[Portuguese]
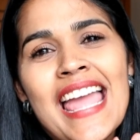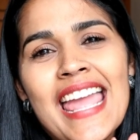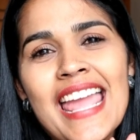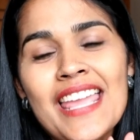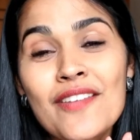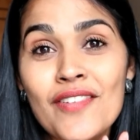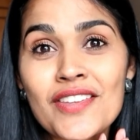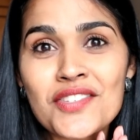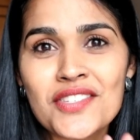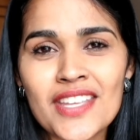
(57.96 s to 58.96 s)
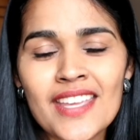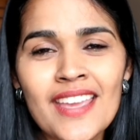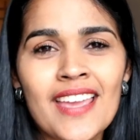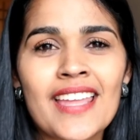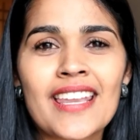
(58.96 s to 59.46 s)
é,
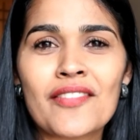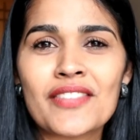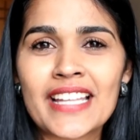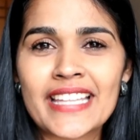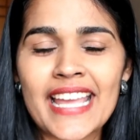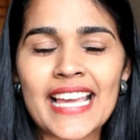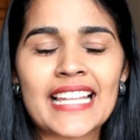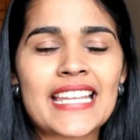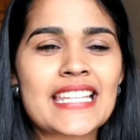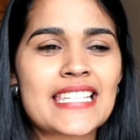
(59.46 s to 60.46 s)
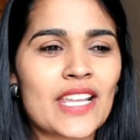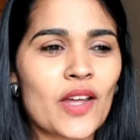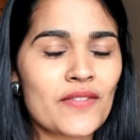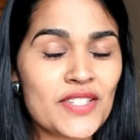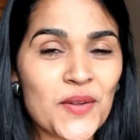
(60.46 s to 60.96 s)
investir na vida dela nessa nova